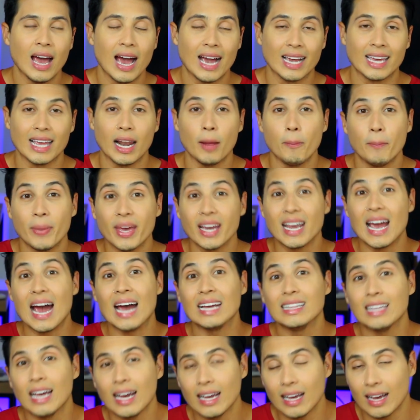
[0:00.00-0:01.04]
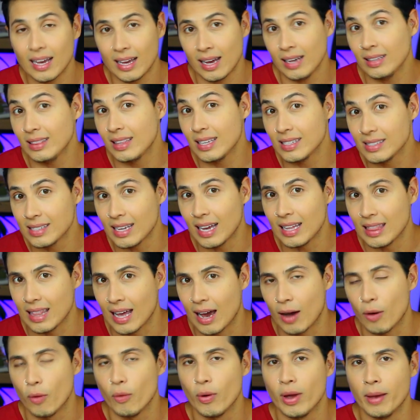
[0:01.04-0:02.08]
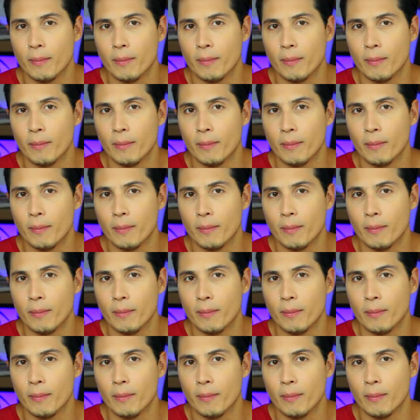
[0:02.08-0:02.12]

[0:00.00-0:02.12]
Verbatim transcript: aquela pegada artesanal,